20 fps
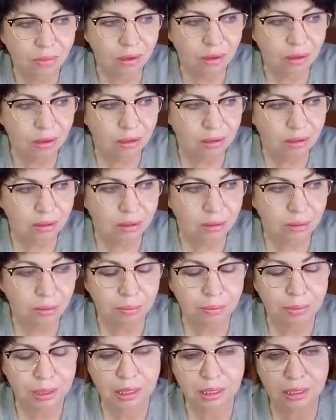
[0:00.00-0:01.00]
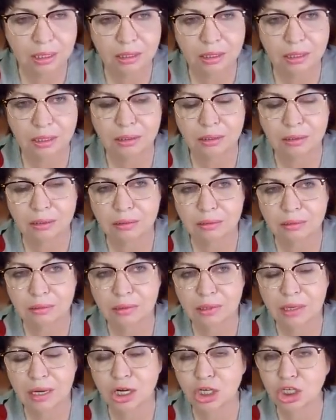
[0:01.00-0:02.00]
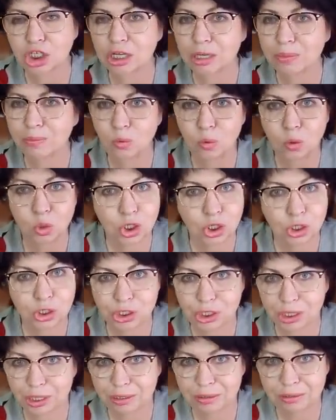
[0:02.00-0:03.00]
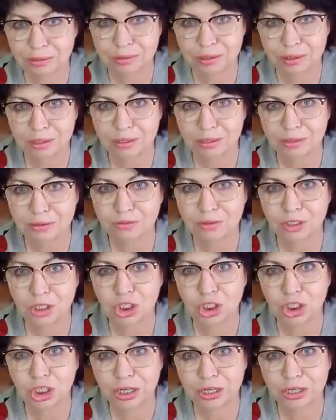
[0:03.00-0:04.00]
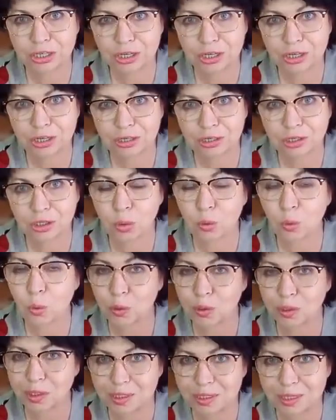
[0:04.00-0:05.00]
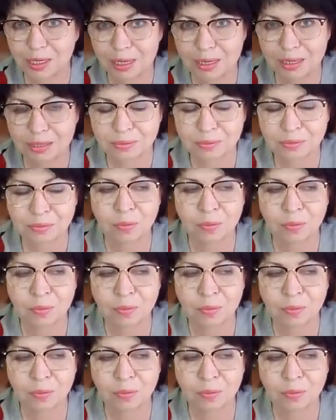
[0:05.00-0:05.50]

Э, бегала каждый божий день э, в течение трех недель.